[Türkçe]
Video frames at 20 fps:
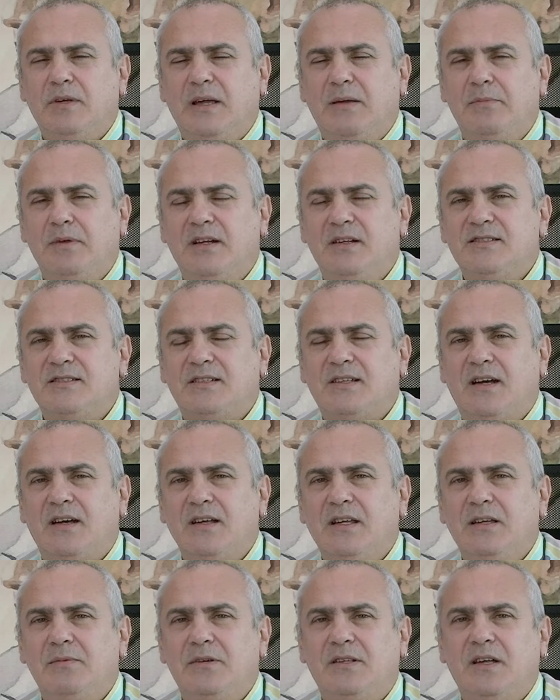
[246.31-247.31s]
Gebeliniz
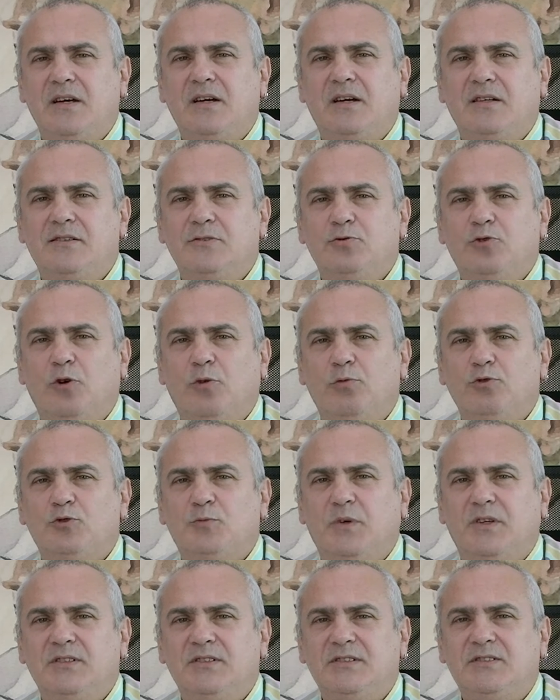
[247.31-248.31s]
takip eden kadın doğum
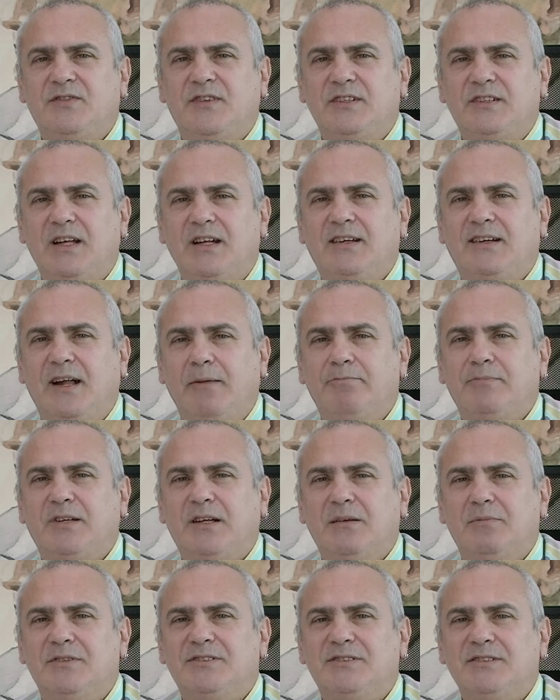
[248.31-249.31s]
uzmanınız fetal kalp
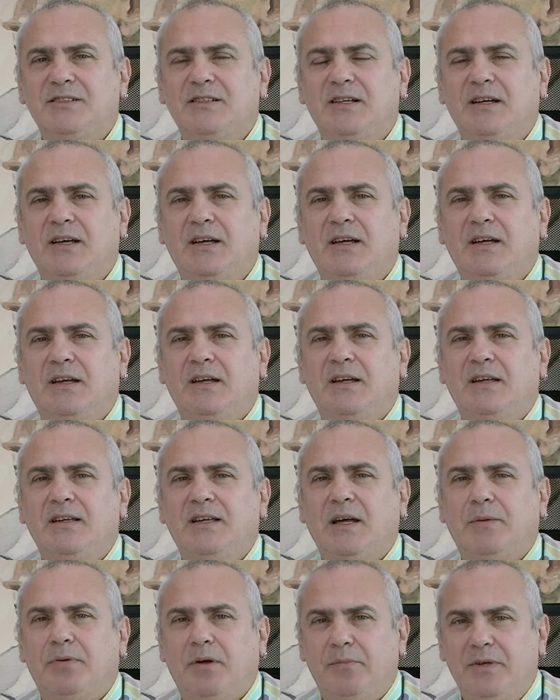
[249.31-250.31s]
taraması
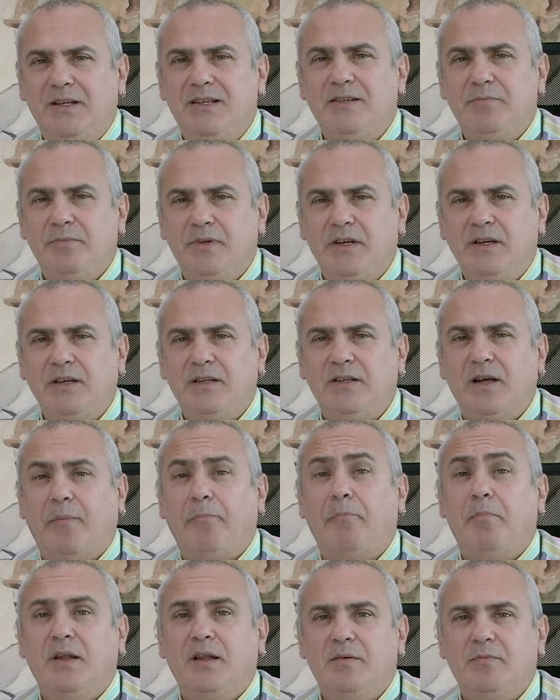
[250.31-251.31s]
yapabilir mi?
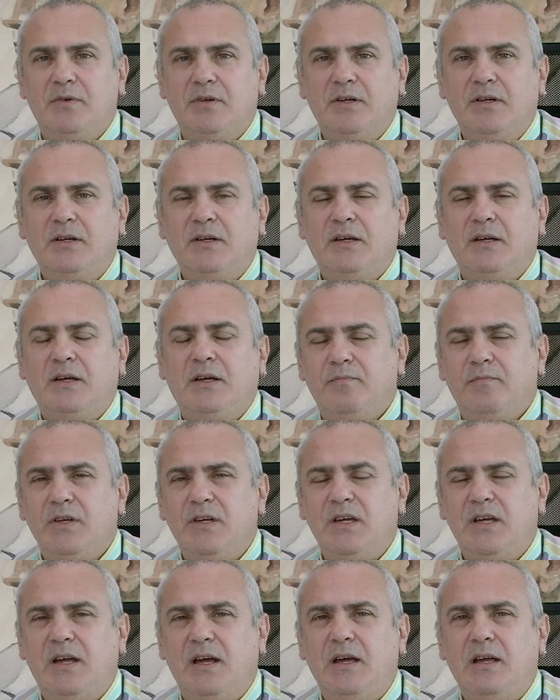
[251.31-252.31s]
Yapmalı mı? Bir
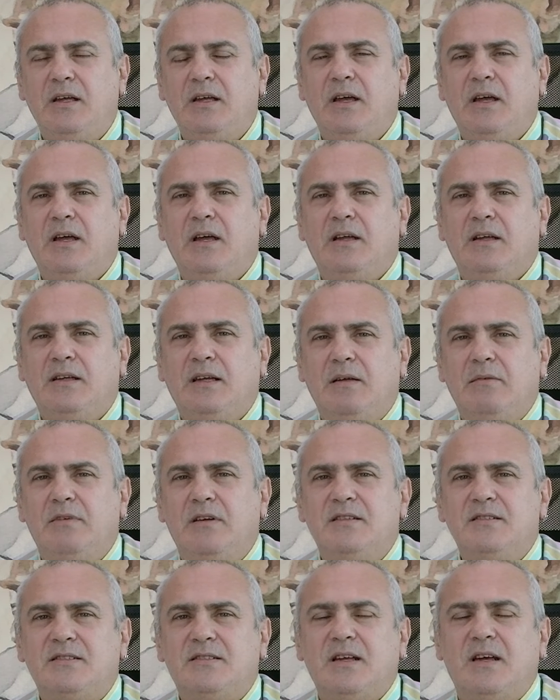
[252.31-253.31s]
kere
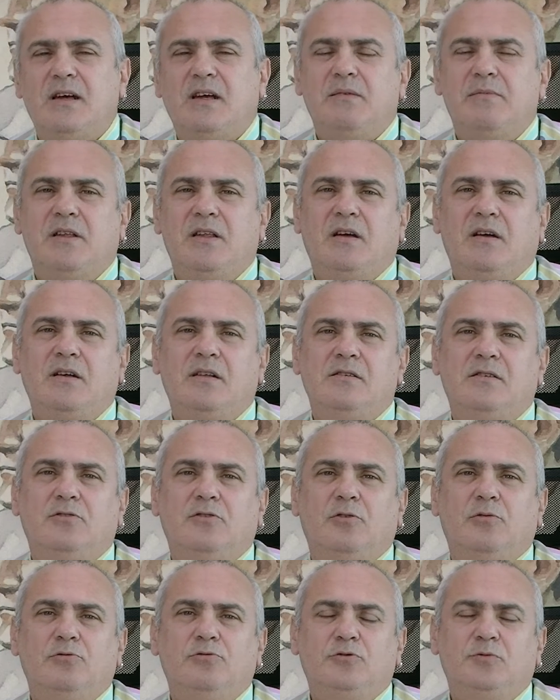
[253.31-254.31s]
gebeliniz takip eden kadın
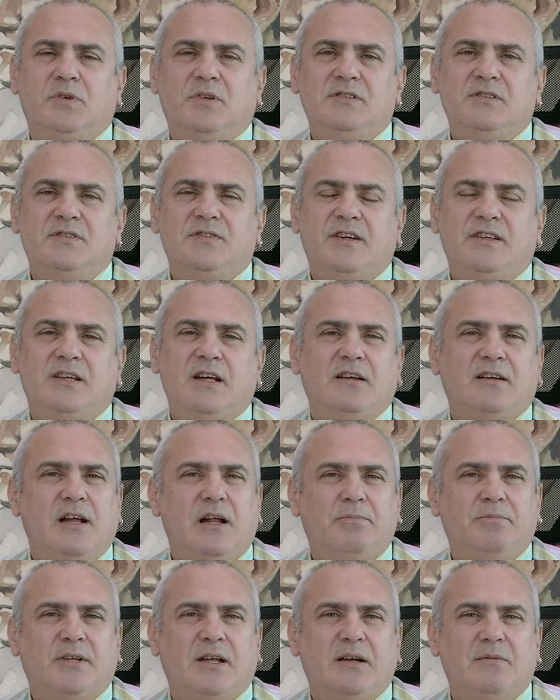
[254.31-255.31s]
doğum uzmanınız fetal
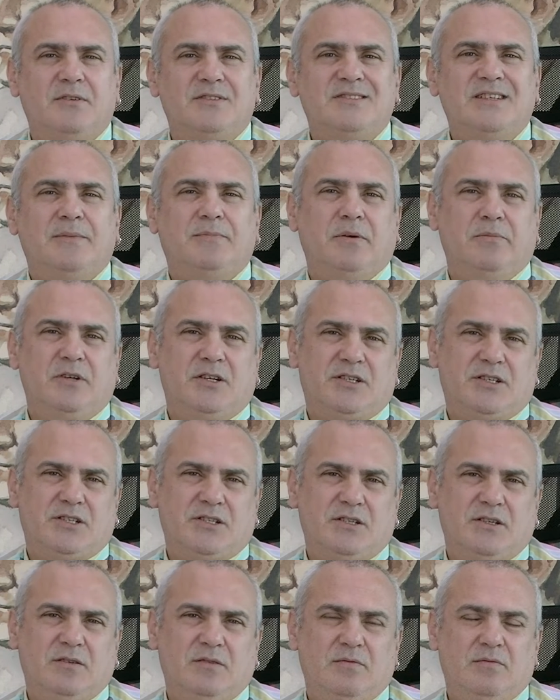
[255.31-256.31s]
kalp taraması
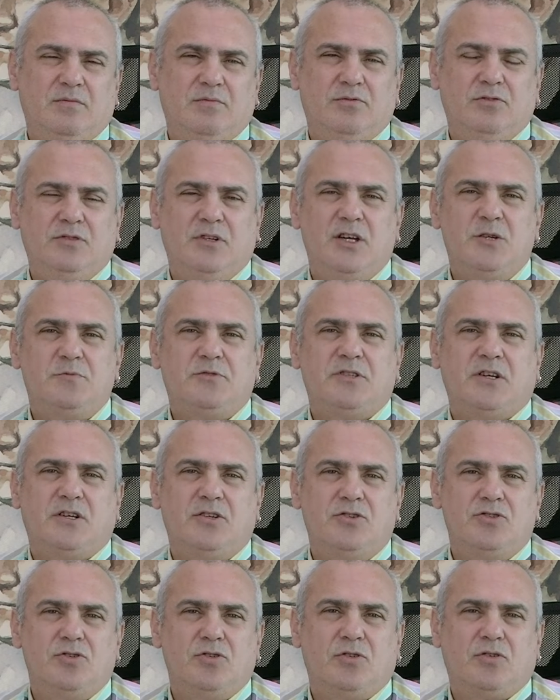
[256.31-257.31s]
yapabilir. Bunda hiçbir
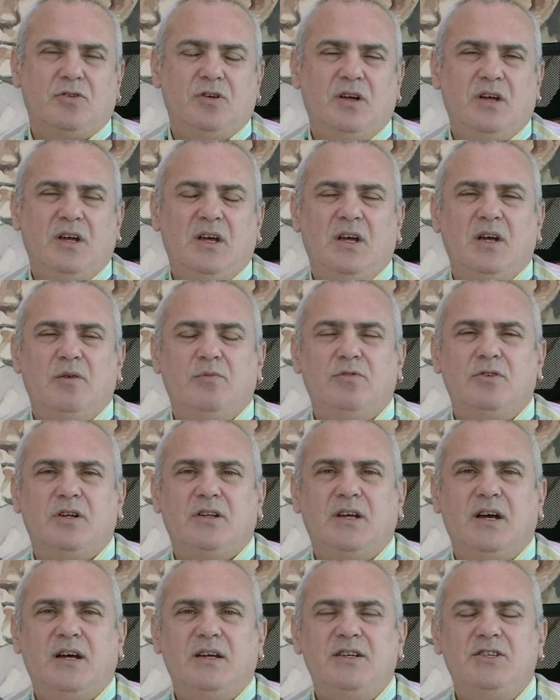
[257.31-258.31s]
sakınca yok.
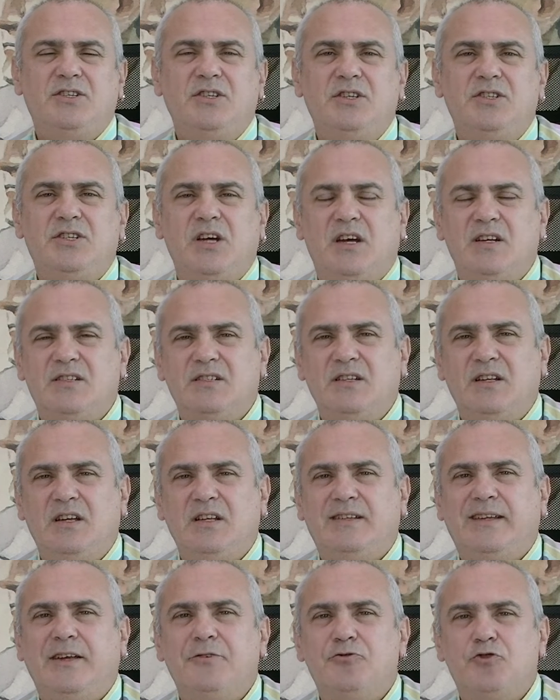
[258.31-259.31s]
Burada işin
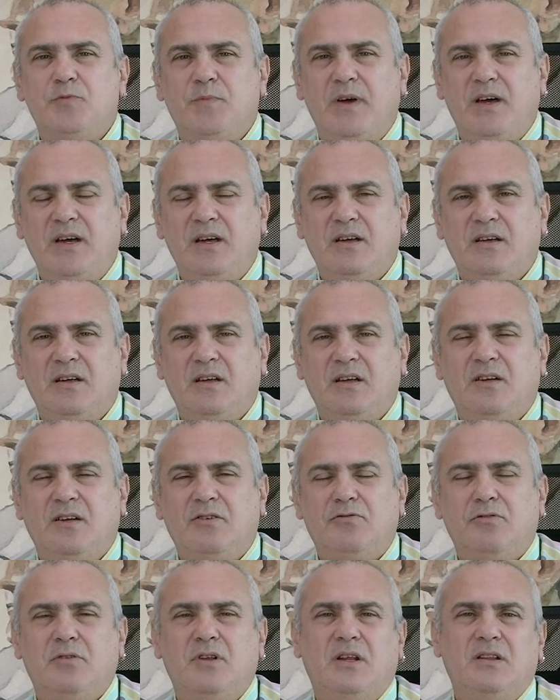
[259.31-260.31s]
içerisinde tecrübe,
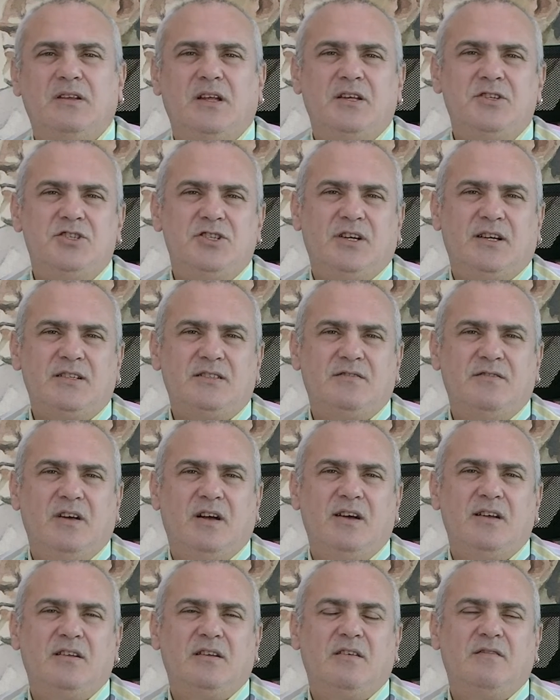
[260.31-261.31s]
kullanılan cihaz ve
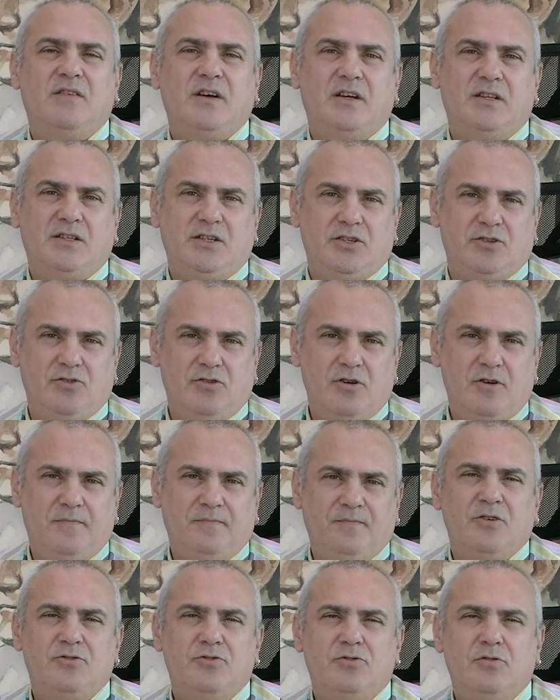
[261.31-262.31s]
ayrılan vakit giriyor.
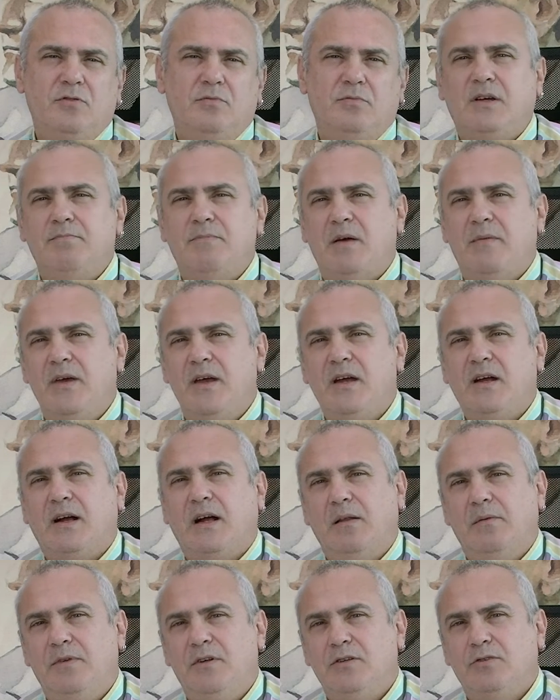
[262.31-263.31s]
Çünkü bebeğin
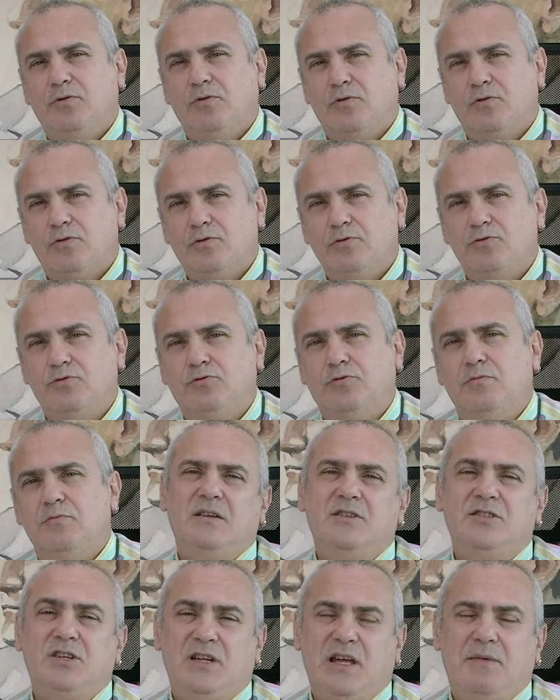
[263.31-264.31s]
kalbini doğru düzgün
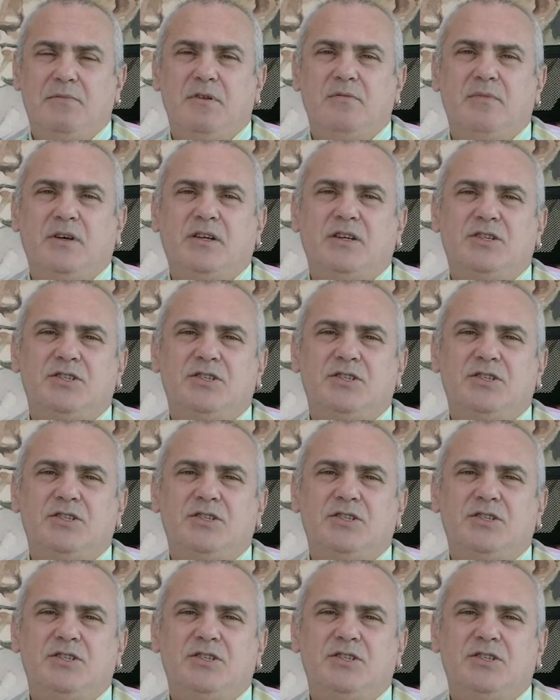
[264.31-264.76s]
inceleyebilmek